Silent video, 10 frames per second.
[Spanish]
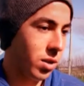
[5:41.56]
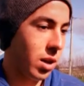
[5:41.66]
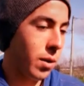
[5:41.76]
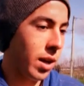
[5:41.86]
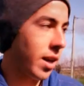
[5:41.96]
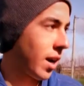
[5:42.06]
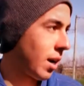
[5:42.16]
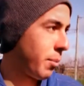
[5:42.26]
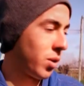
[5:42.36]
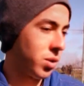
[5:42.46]
no es el nivel que hay
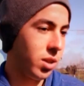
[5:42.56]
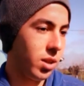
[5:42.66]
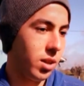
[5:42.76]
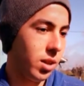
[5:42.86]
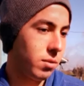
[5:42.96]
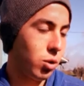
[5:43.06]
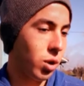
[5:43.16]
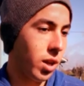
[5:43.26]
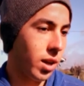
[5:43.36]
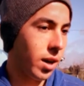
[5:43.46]
acá, pero sí
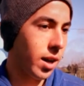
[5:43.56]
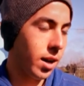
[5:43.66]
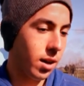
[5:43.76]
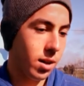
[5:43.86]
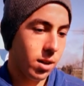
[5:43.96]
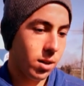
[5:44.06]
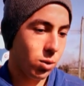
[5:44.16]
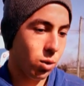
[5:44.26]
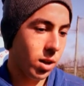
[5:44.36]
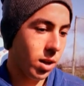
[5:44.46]
todos quieren ganar,
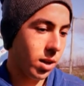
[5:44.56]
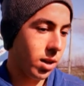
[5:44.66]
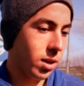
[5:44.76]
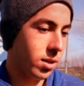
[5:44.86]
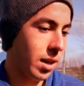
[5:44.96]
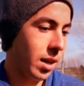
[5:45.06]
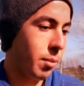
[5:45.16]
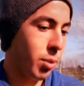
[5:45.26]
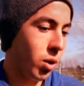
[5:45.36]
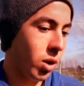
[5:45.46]
todos quieren salir
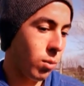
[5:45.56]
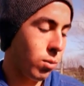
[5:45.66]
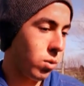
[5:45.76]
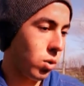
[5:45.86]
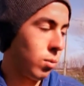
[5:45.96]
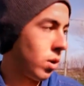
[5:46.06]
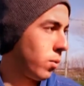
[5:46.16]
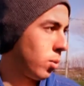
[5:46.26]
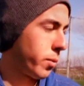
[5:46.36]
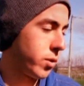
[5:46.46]
campeones como, el
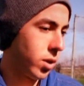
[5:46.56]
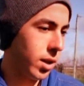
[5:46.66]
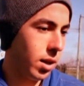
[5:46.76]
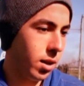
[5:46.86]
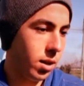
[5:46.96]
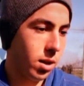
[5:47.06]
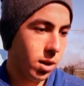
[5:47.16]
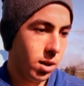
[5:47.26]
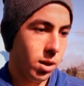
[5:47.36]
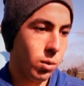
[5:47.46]
equipo profesional y,
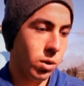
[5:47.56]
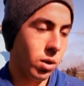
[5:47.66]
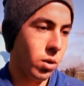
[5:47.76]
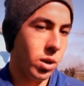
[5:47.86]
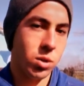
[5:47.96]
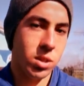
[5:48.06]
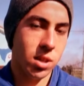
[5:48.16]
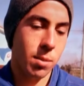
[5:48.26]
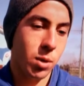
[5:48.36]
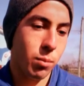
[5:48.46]
bueno, creo que eso
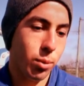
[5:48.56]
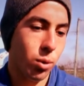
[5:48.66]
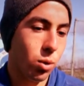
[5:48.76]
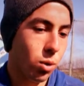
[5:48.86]
hace también un poco